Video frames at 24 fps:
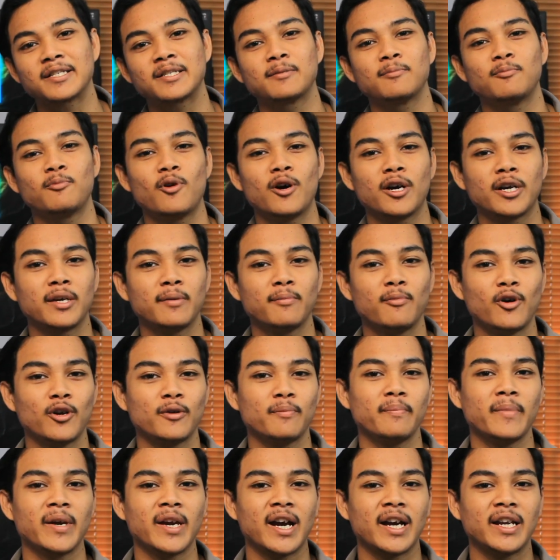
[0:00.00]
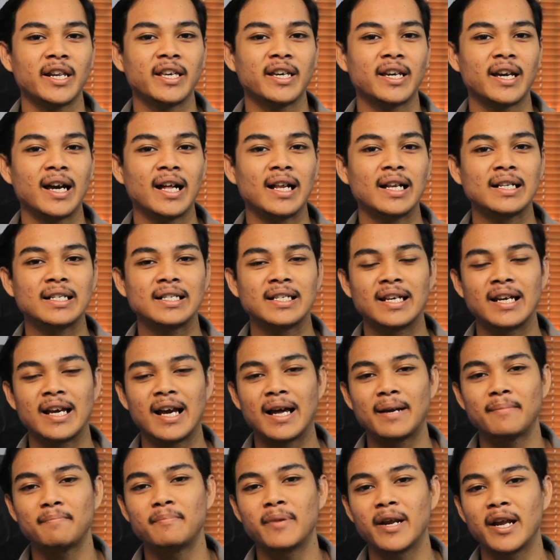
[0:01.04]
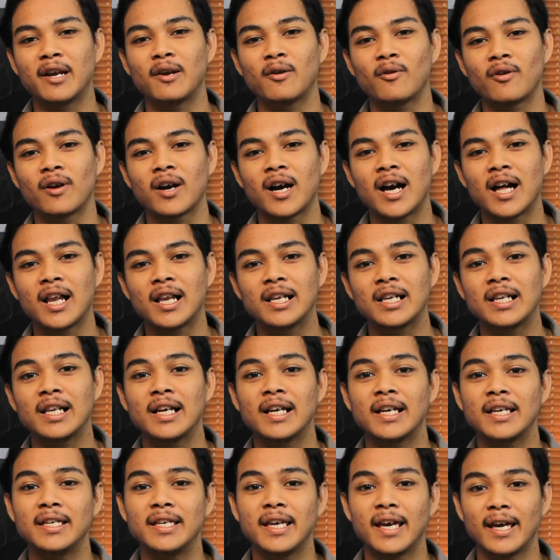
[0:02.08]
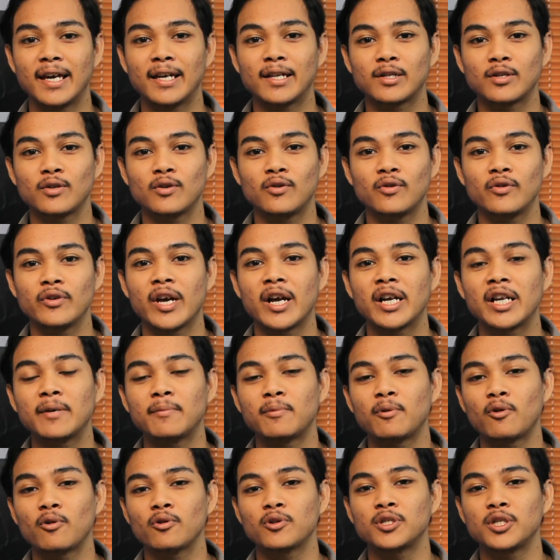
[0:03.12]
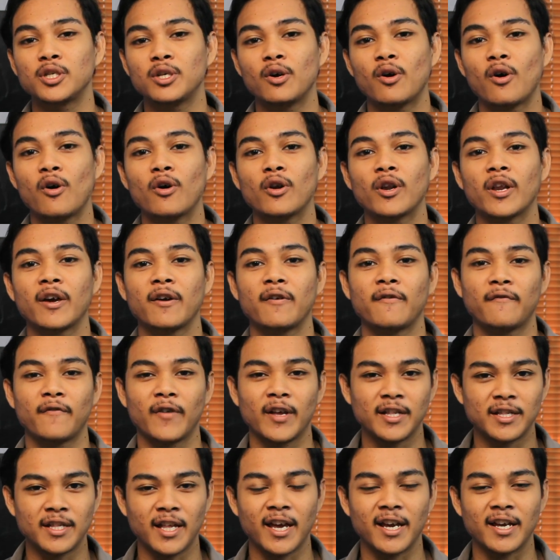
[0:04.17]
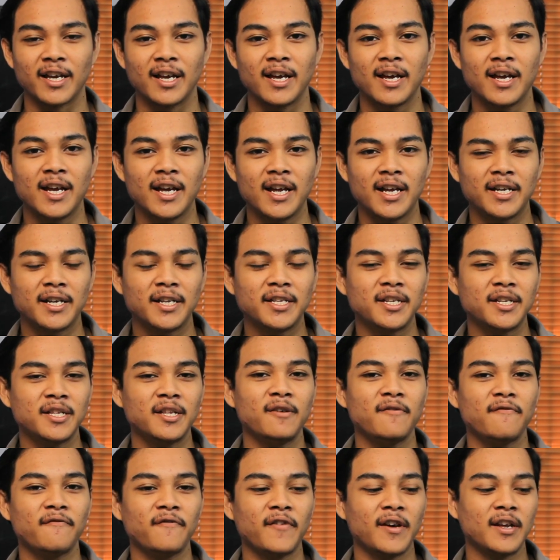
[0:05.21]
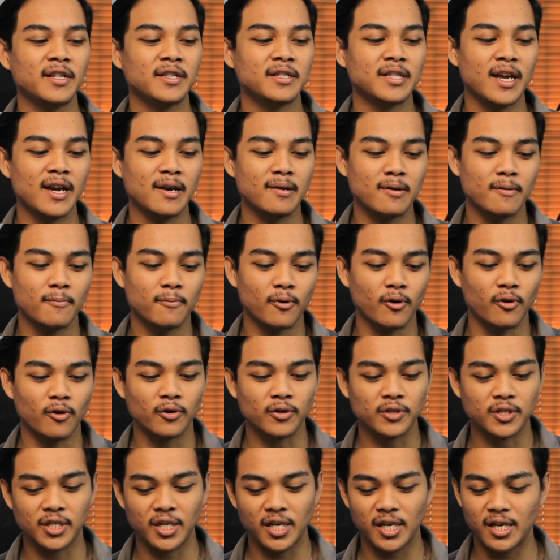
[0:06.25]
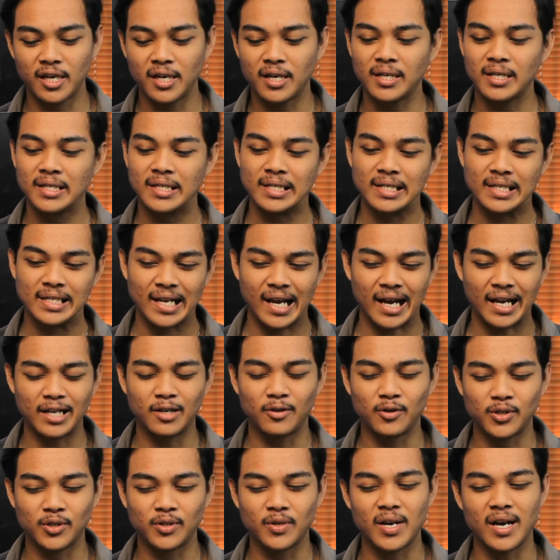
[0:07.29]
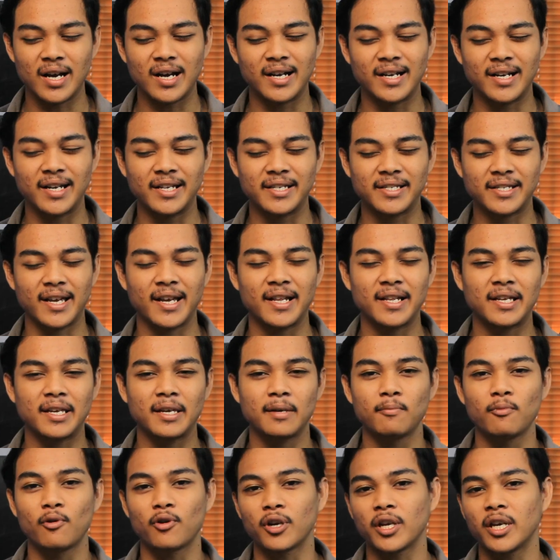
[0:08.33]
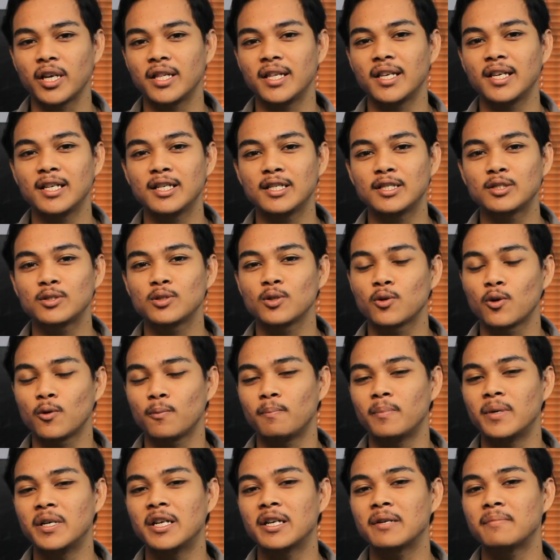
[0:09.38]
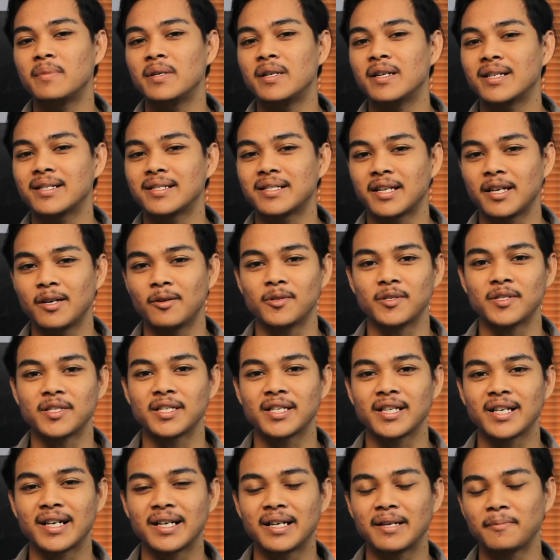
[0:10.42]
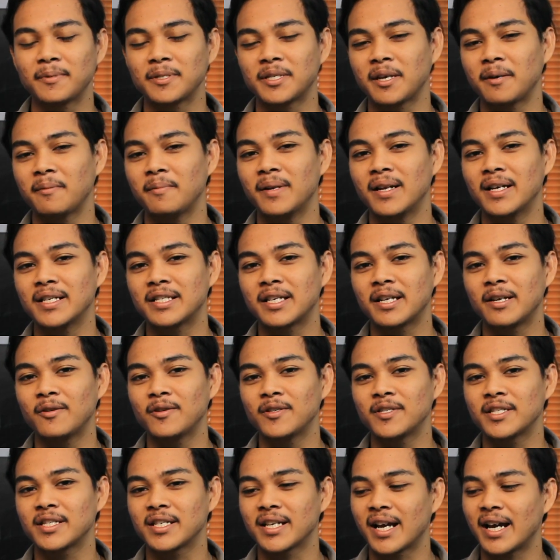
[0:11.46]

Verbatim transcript: Sebuah keyboard mekanikal dengan brand lokal yaitu yang diproduksi oleh Ventec. Di sini Ventec memproduksi sekaligus juga ngedesain keyboard ini cukup benar-benar serius. Kenapa saya bilang serius?